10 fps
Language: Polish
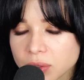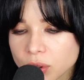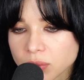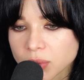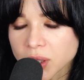
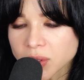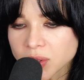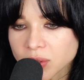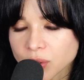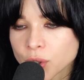no,
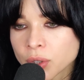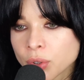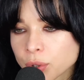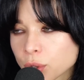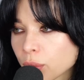jest
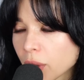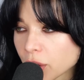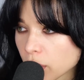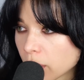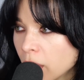codziennością Właśnie,
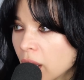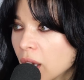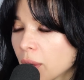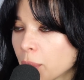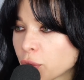naszą,
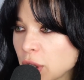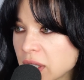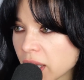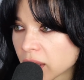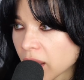że... bo
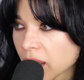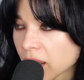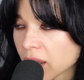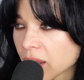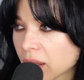wszystkie
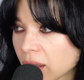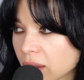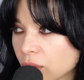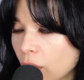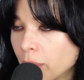
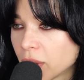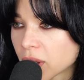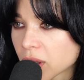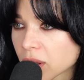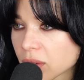te
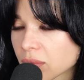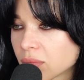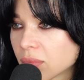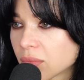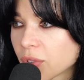domy,
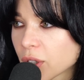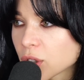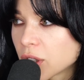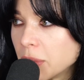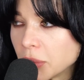mm,
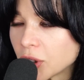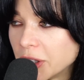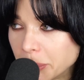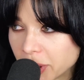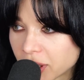wiesz,
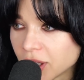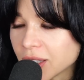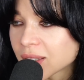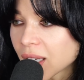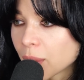teamy
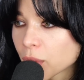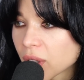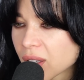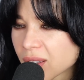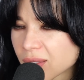X albo
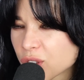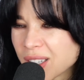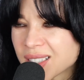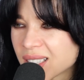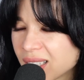te
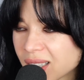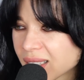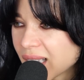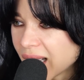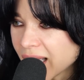Gen Z i
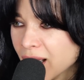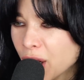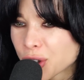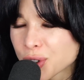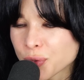tak dalej,
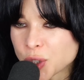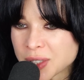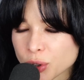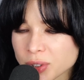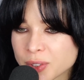to są
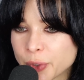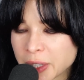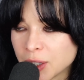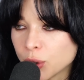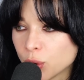wszystko
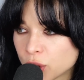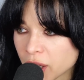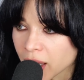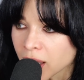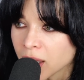zwykli
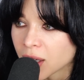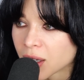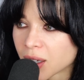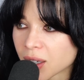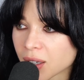ludzie,
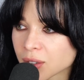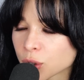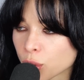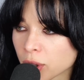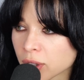y,
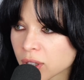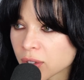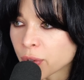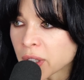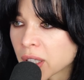
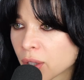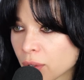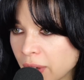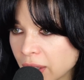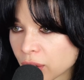których
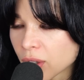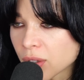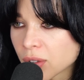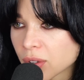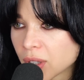
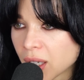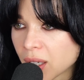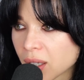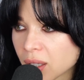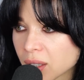wykreowano
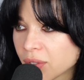na